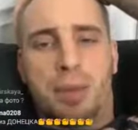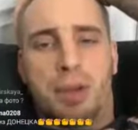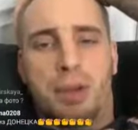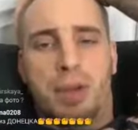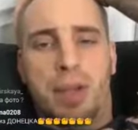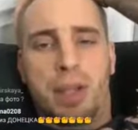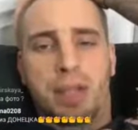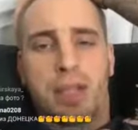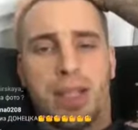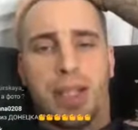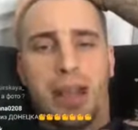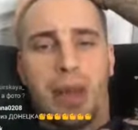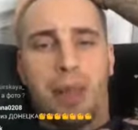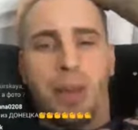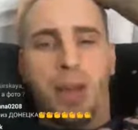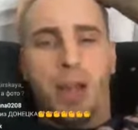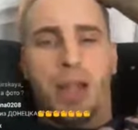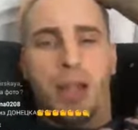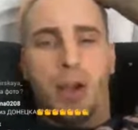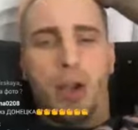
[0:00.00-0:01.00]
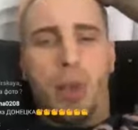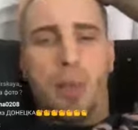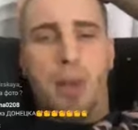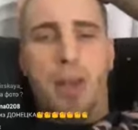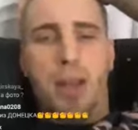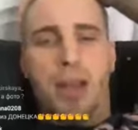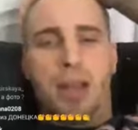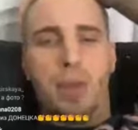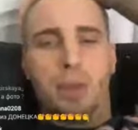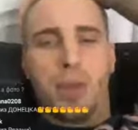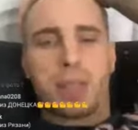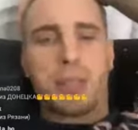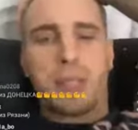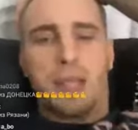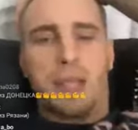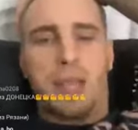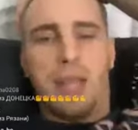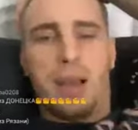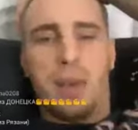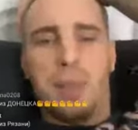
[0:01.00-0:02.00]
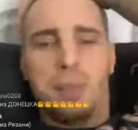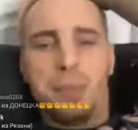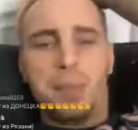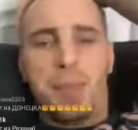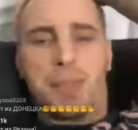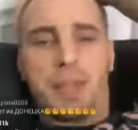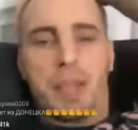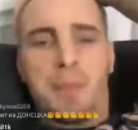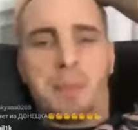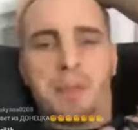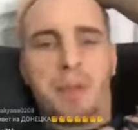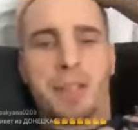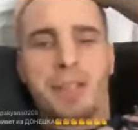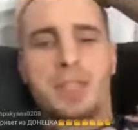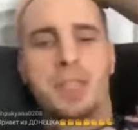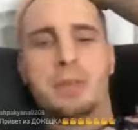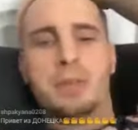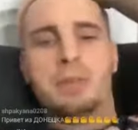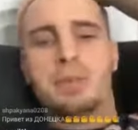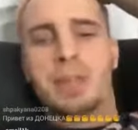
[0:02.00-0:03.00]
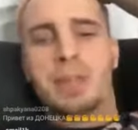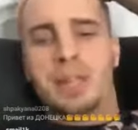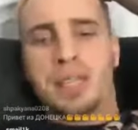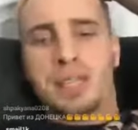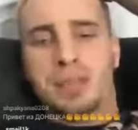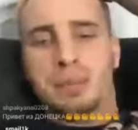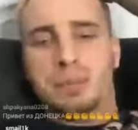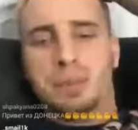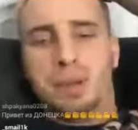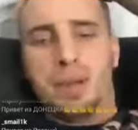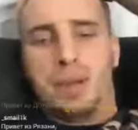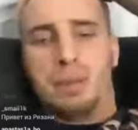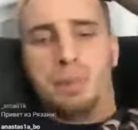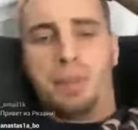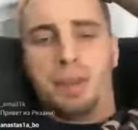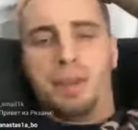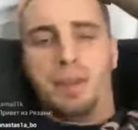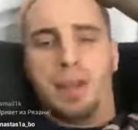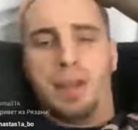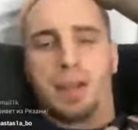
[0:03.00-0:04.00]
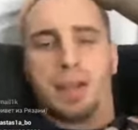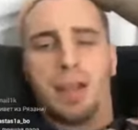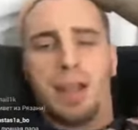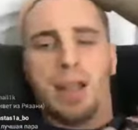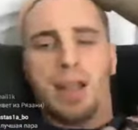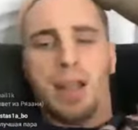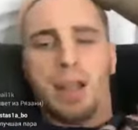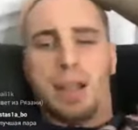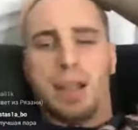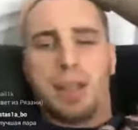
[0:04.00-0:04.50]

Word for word: привет, салам алейкум, алейкум ассалам, передай привет Сибири, Сибири, привет.